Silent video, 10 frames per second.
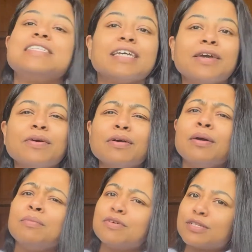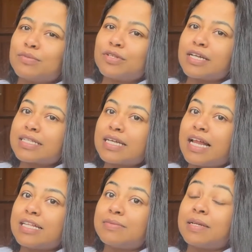যাই হোক মোটামুটি আজকে
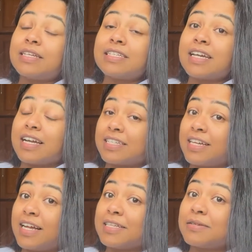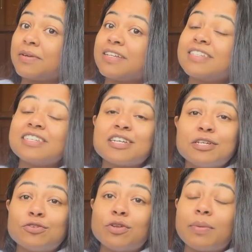লাঞ্চ বানিয়েছি আজকে লাঞ্চে বানিয়েছি
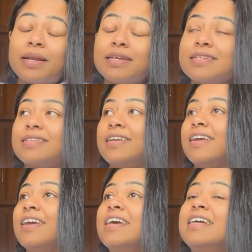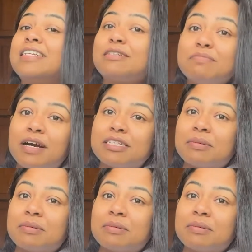খিচুড়ি বানিয়েছি ডিম ভাজা